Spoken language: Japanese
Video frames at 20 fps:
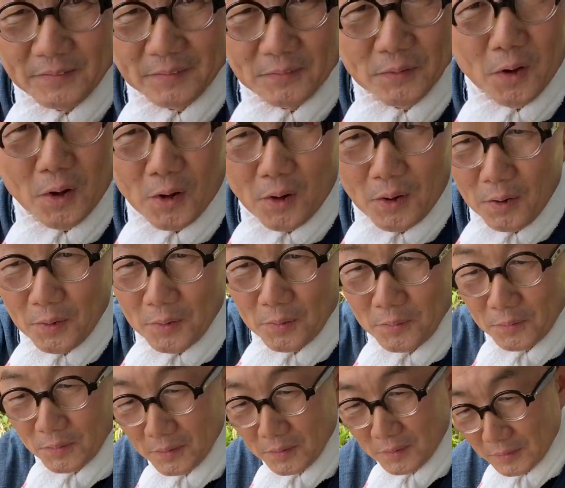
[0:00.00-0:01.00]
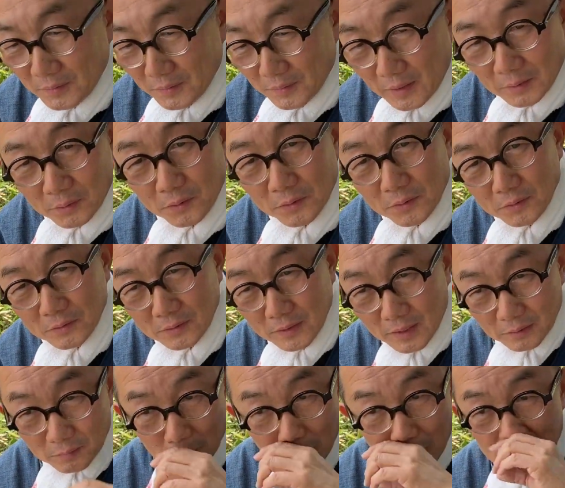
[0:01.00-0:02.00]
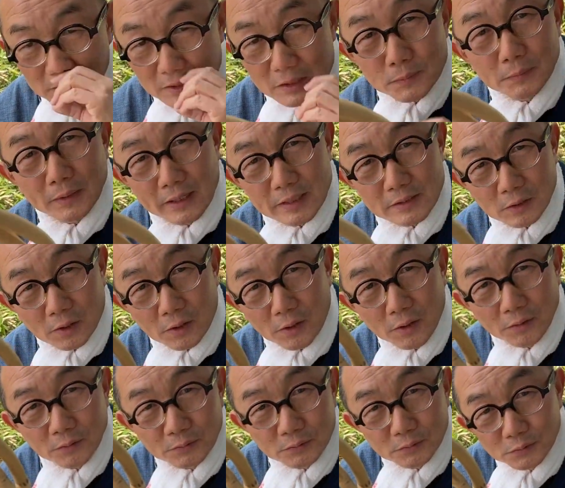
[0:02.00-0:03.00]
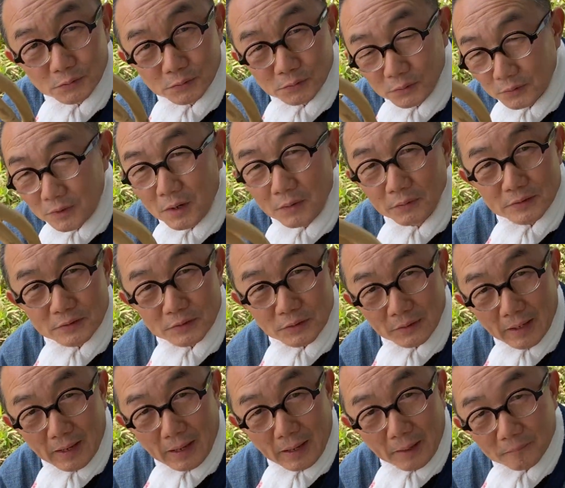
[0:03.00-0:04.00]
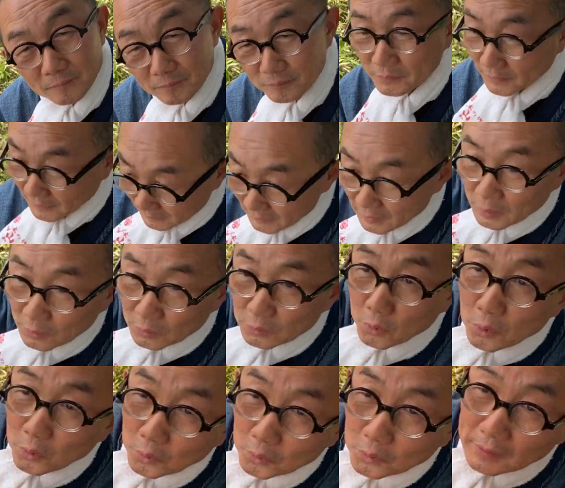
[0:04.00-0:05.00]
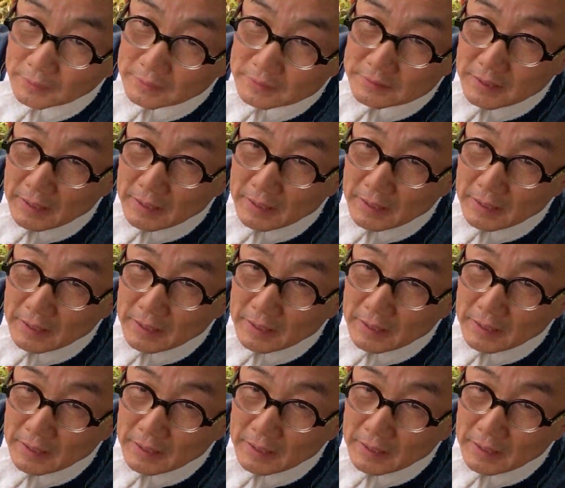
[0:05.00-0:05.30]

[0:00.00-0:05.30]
どうあの何の変哲もないでしょ普通のカゴですよねところがです